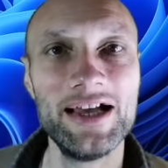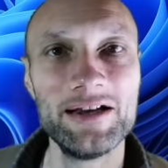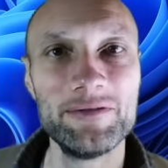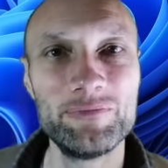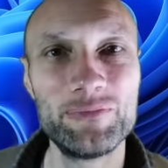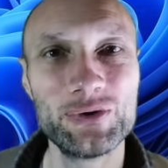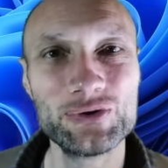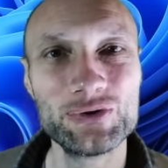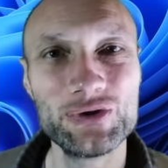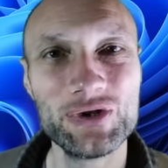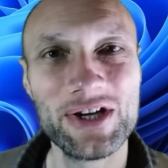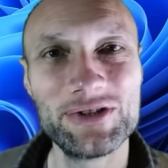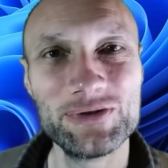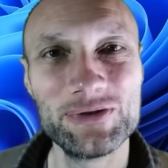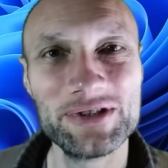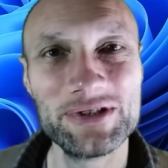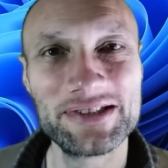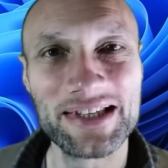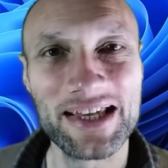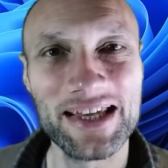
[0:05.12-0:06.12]
Bonjour à
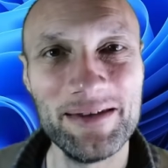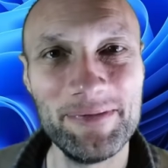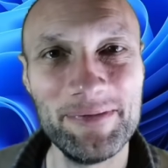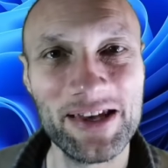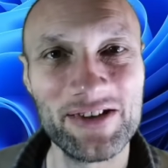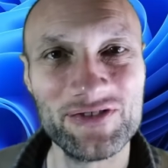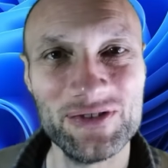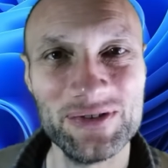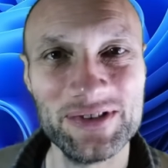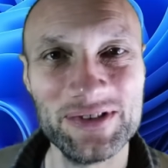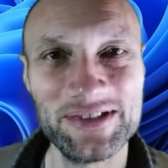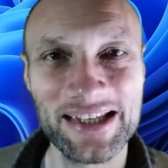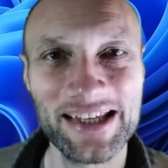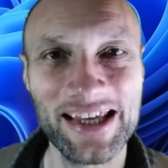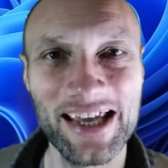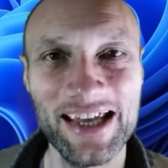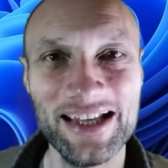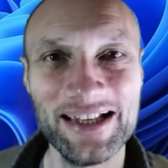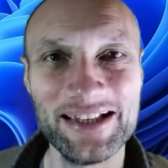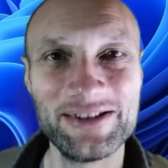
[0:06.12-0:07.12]
tous et bienvenue, c'est
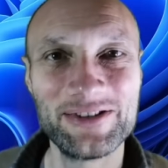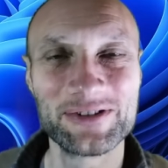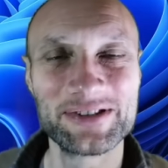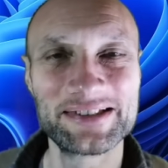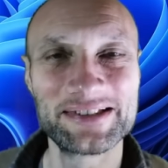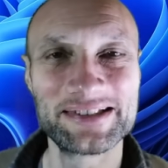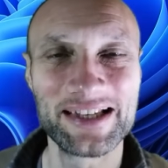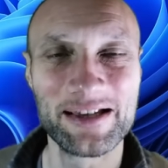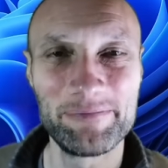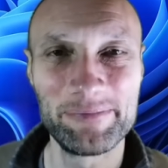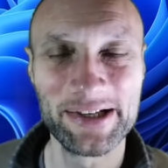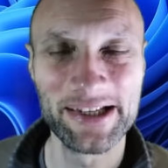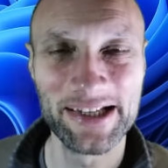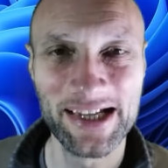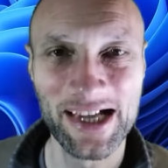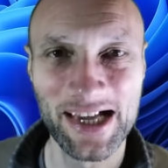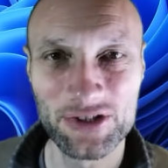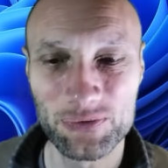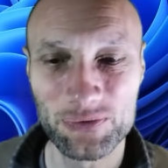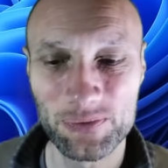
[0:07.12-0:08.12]
Gaël dans Simple et
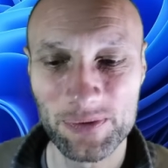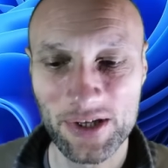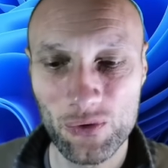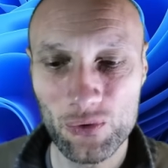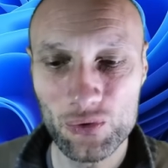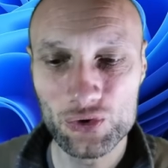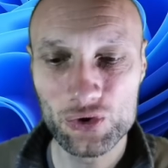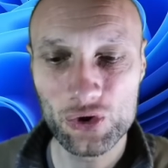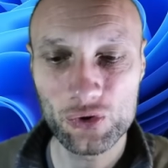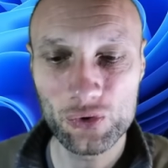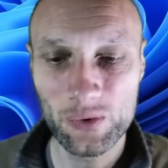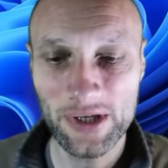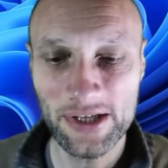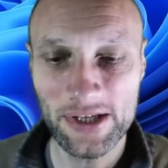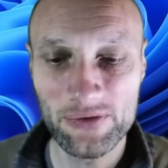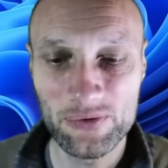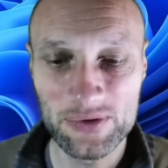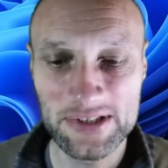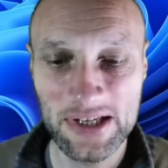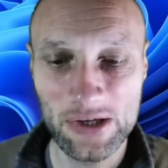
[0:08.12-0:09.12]
Gratuit. Aujourd'hui,
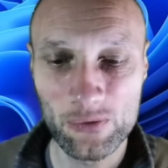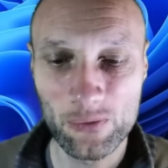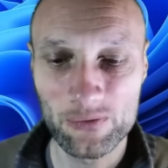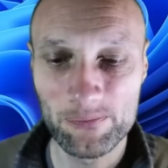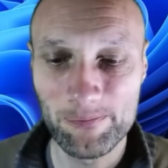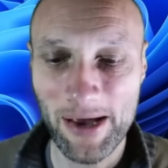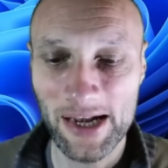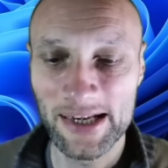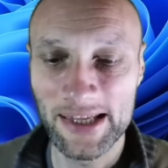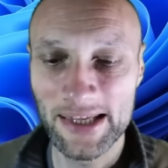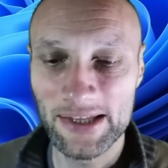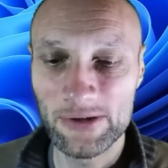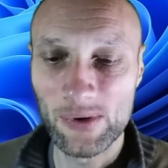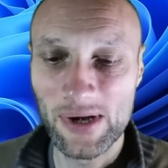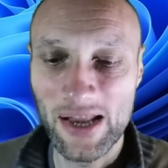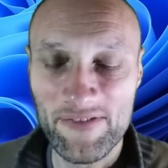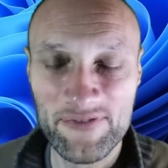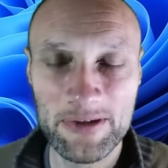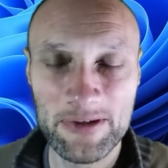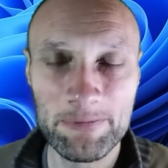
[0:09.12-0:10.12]
nous allons parler de
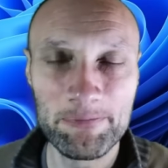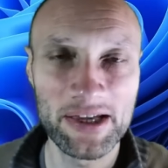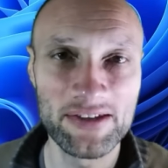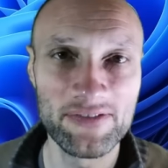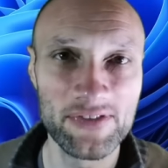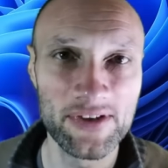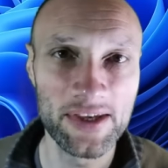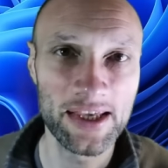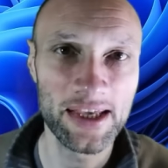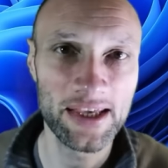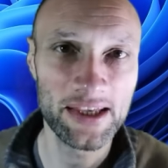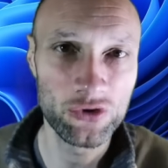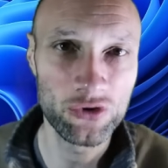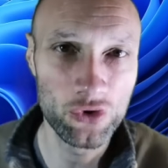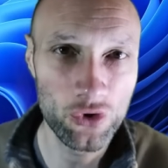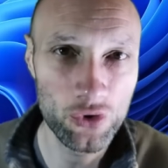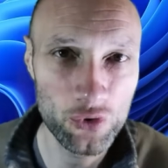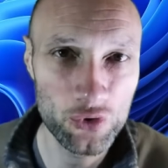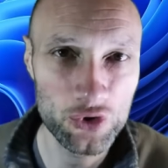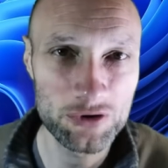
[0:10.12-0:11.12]
la vie privée
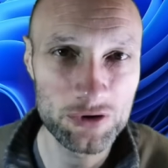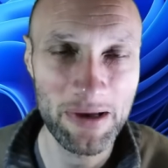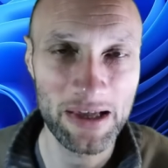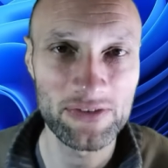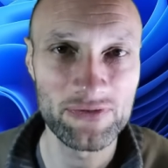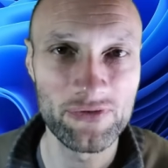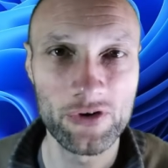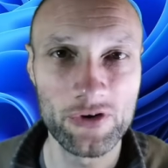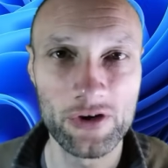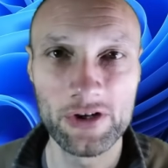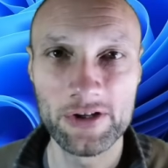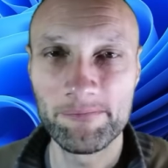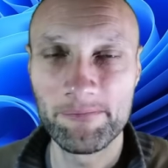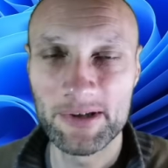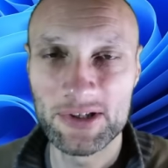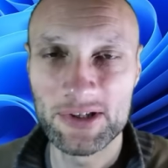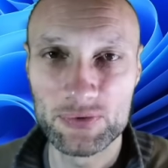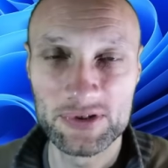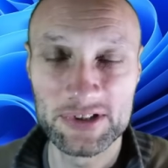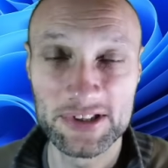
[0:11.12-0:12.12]
de nos smartphones,
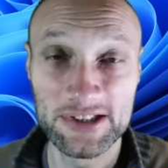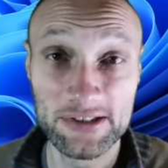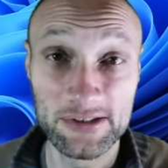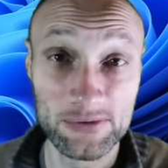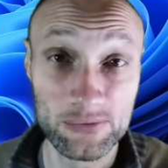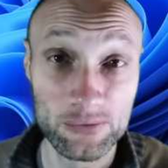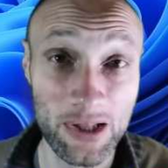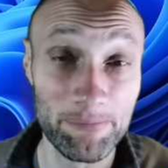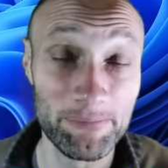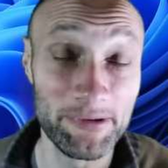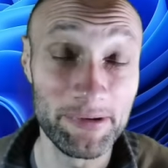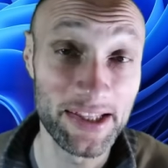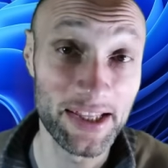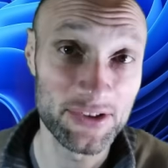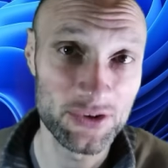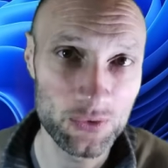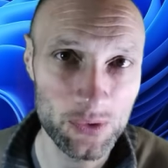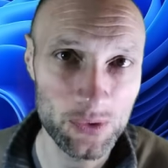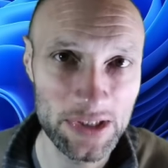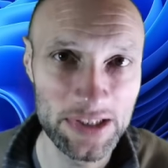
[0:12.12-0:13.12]
mais aussi d'une
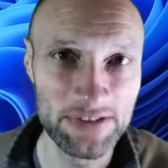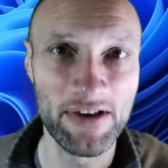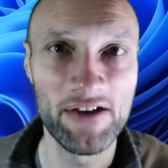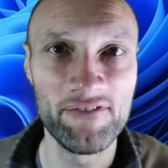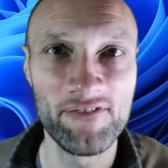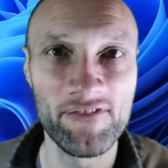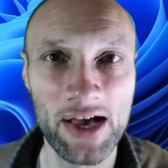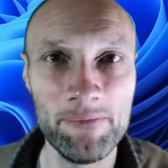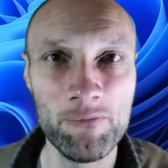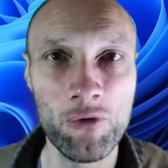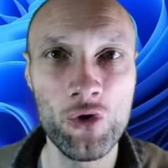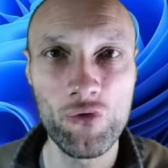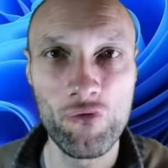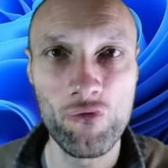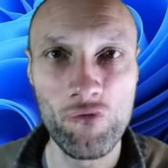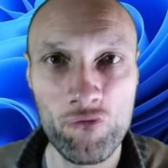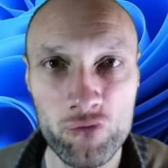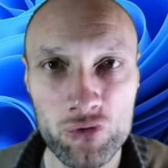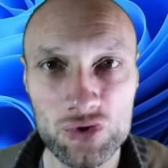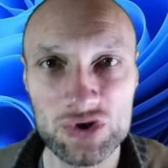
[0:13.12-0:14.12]
application qui va vraiment
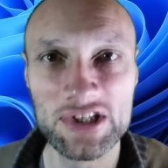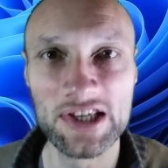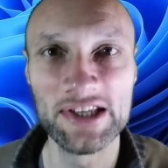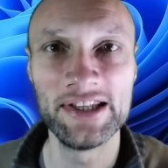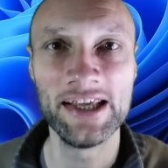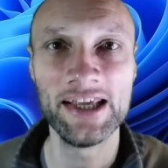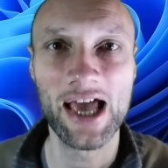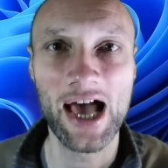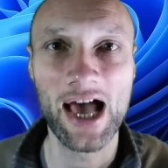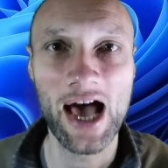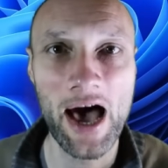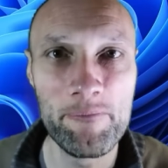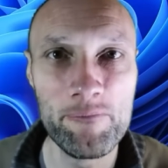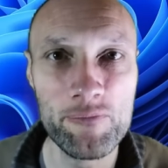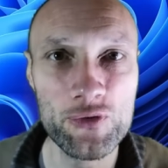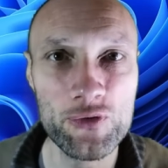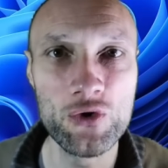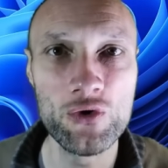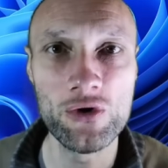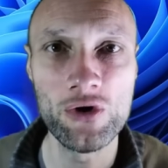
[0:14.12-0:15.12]
vous aider à
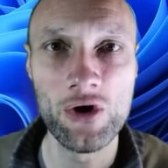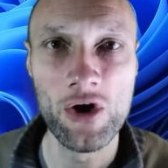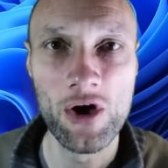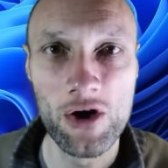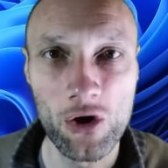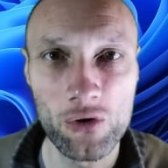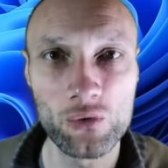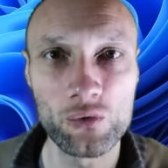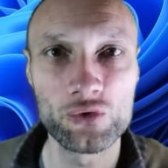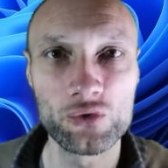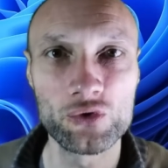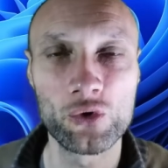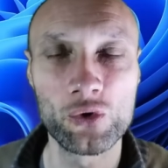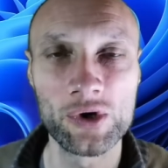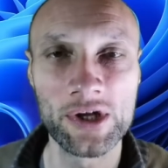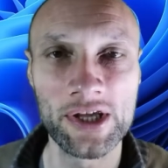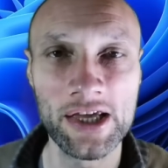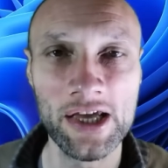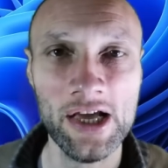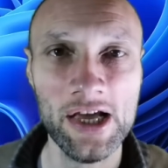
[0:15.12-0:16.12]
mieux
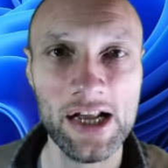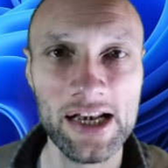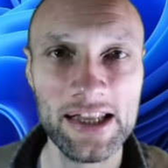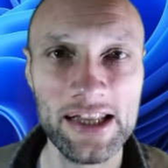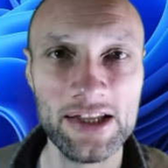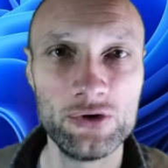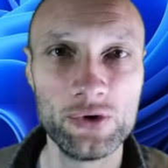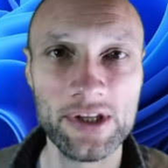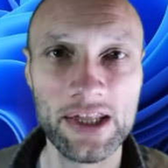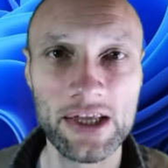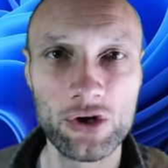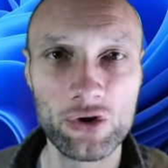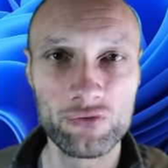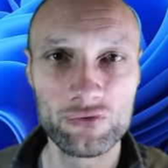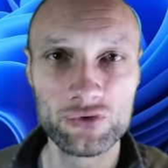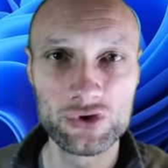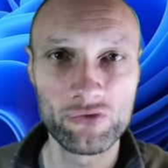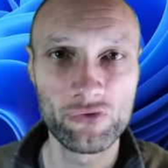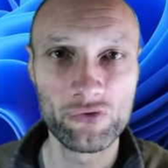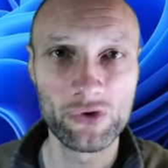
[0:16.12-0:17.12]
contrôler les données que
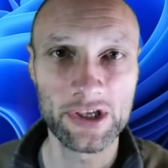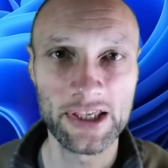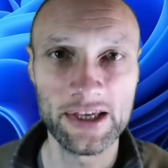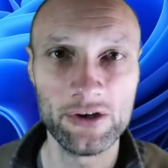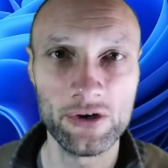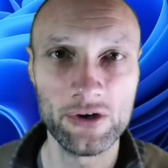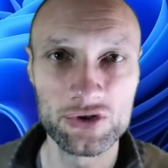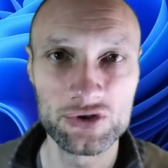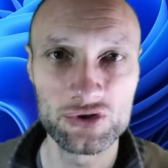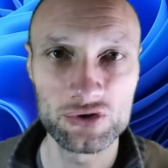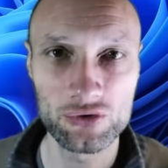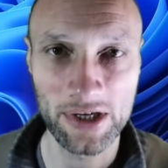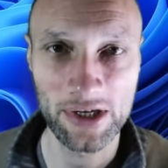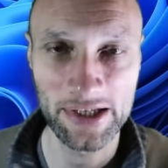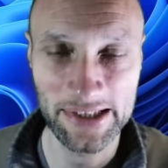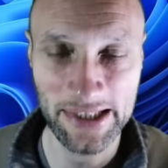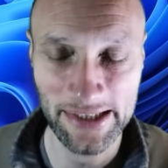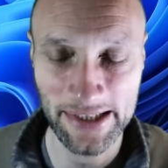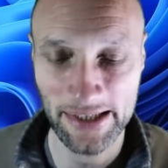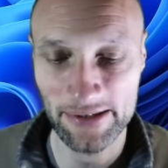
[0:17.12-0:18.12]
vous envoyez euh, sur
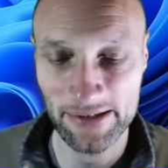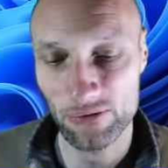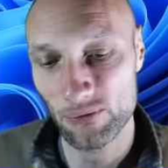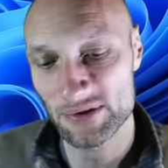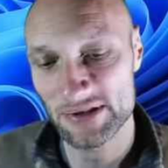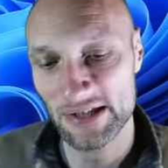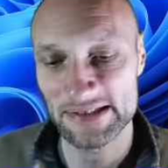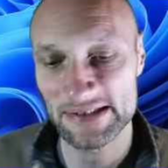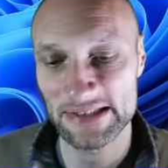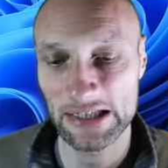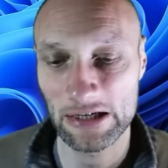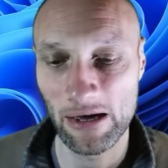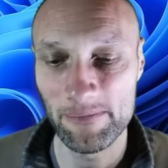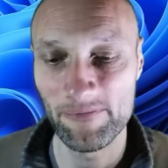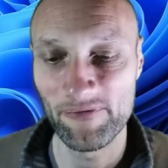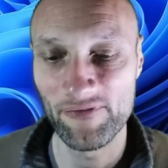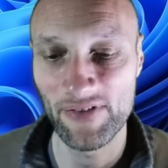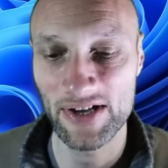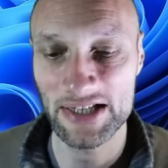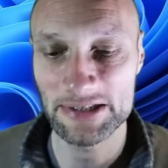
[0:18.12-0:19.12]
Internet. Donc ça, c'est quand
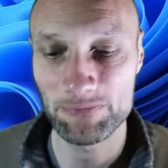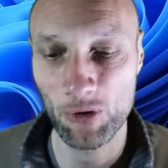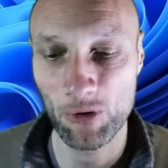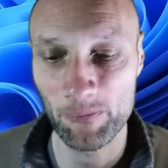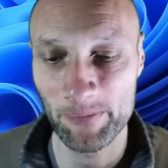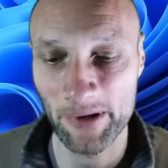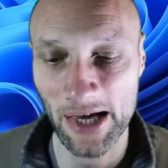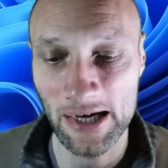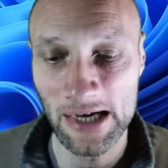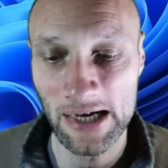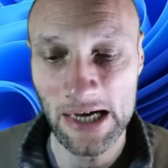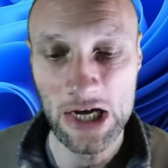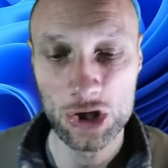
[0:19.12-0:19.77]
même vachement bien.